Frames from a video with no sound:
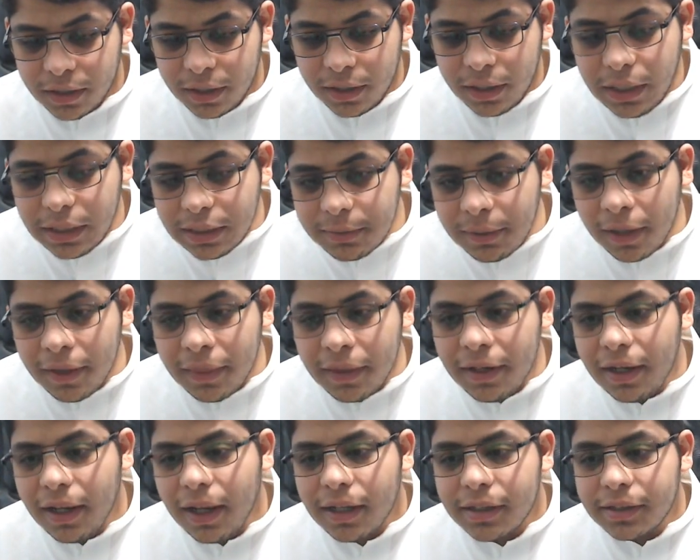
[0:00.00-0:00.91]
يجي بعض
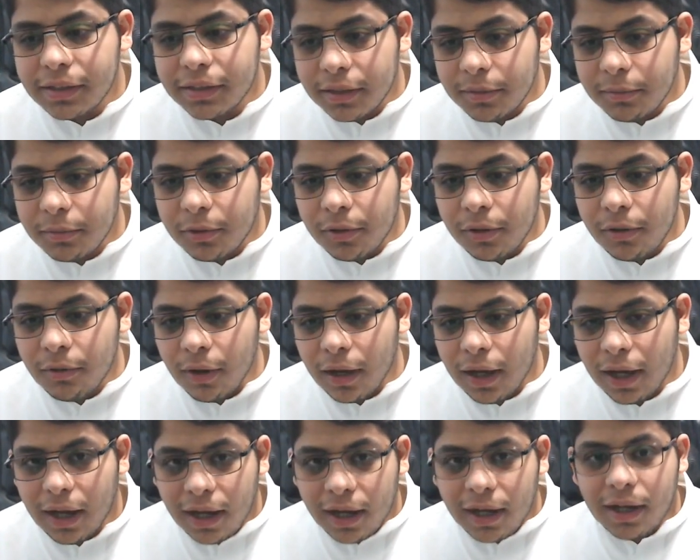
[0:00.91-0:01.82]
الناس بكل
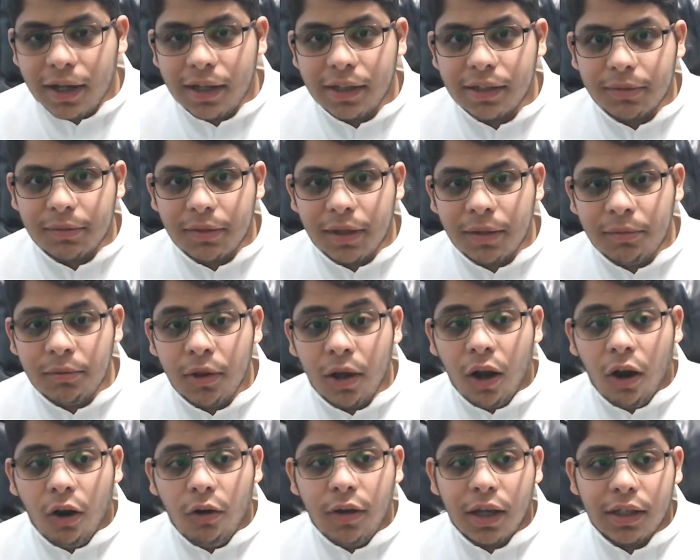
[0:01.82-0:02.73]
وقاحه تمام
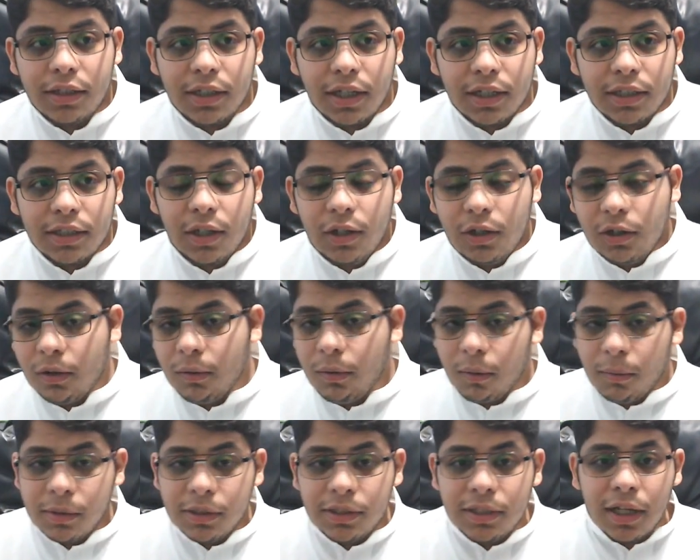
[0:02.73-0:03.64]
ويعتقد انه
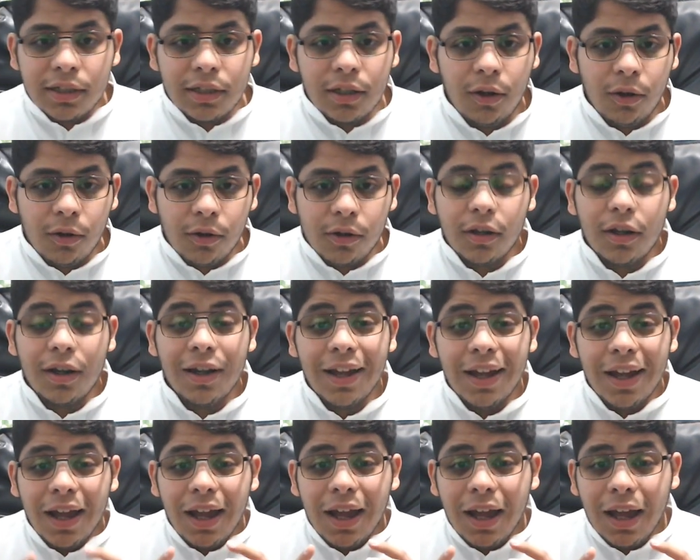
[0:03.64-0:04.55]
البرمجيات الحره
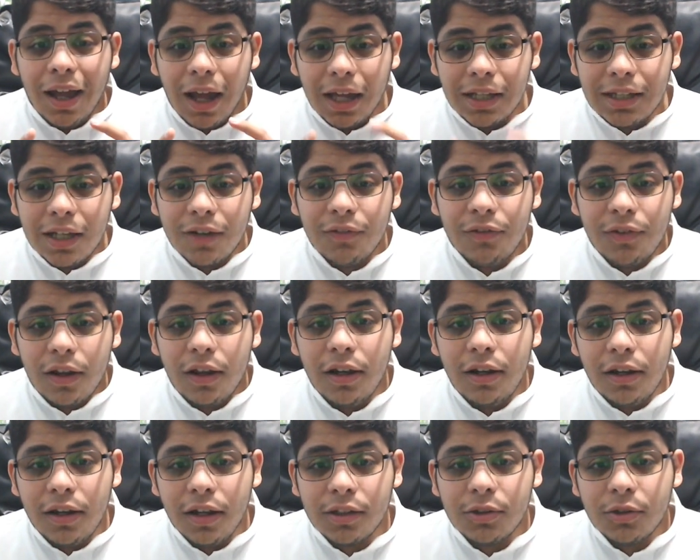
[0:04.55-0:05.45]
هدفها
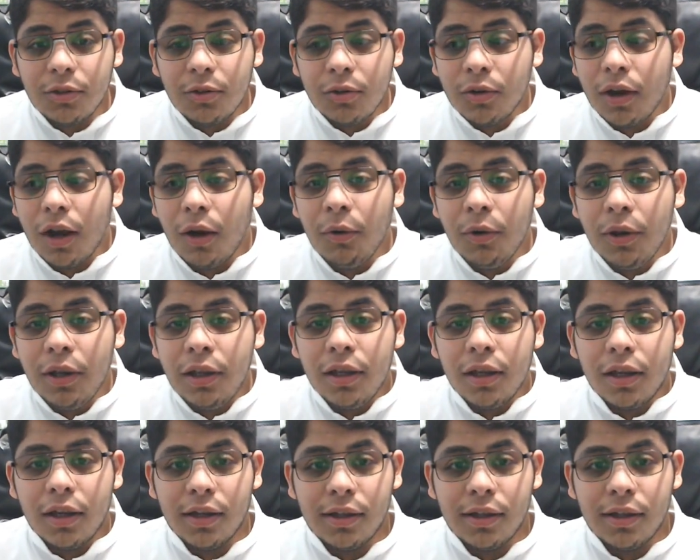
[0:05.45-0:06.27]
انها تكون قويه